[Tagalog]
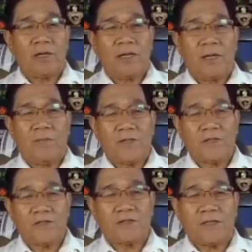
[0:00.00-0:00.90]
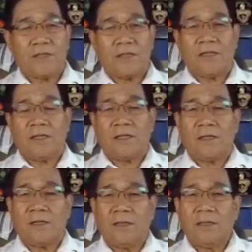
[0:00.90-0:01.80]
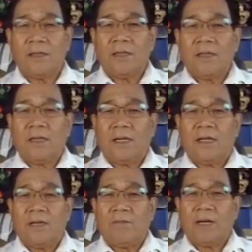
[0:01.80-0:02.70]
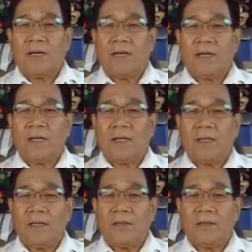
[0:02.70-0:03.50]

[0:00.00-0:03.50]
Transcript: yung guerrilla bases ng uh, uh, mga